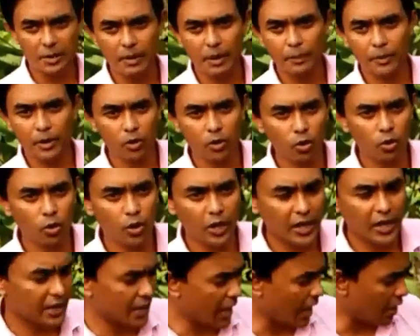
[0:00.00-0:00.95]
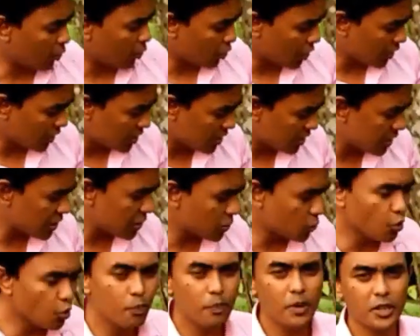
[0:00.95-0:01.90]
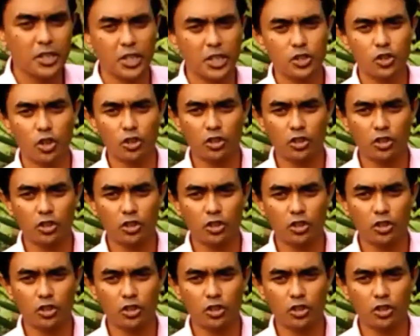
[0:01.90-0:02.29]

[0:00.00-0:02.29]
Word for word: আসার ব্যাপার হলো এই আগর গাছটি খুব বেশি